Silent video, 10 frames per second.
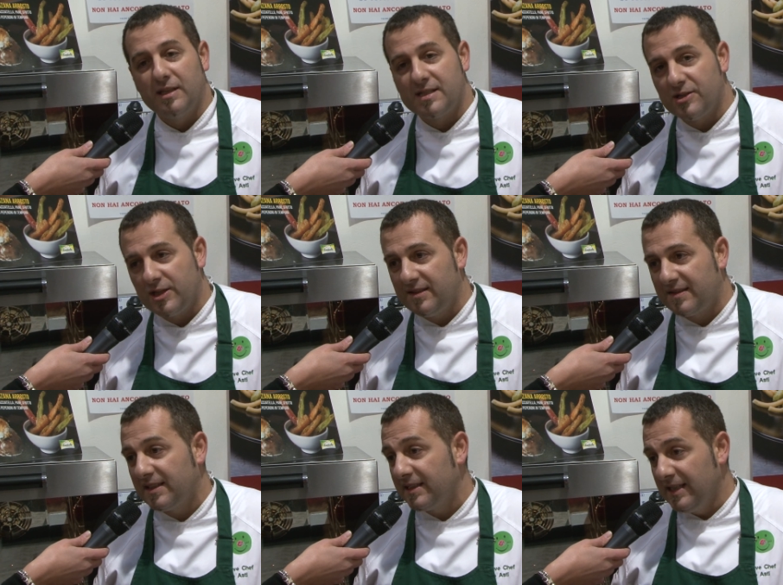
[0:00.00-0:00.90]
alle
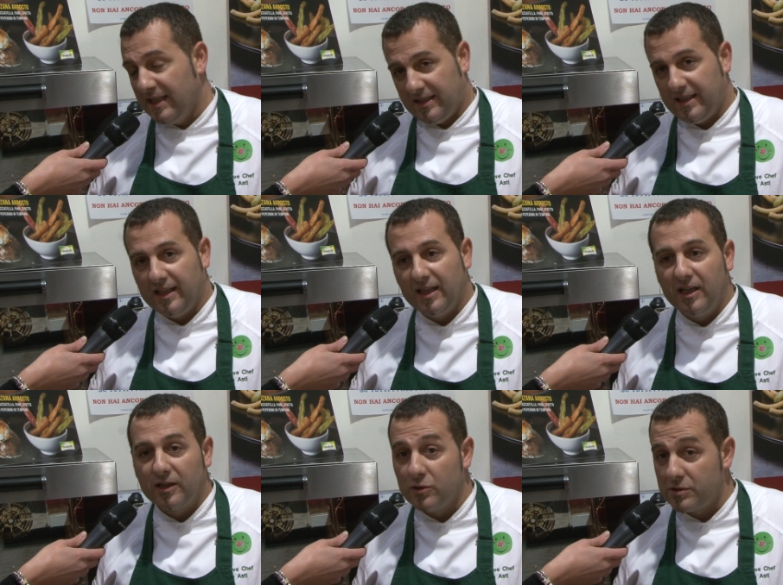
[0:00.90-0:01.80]
esigenze
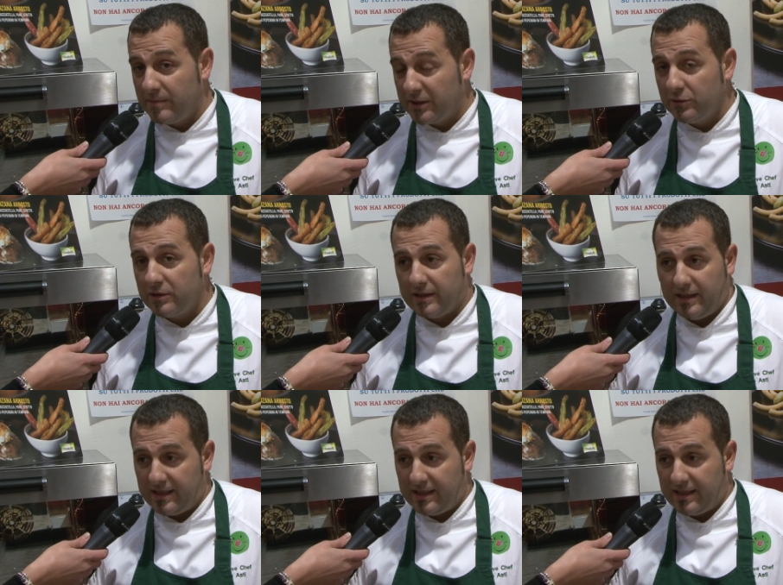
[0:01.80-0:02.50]
del consumatore, del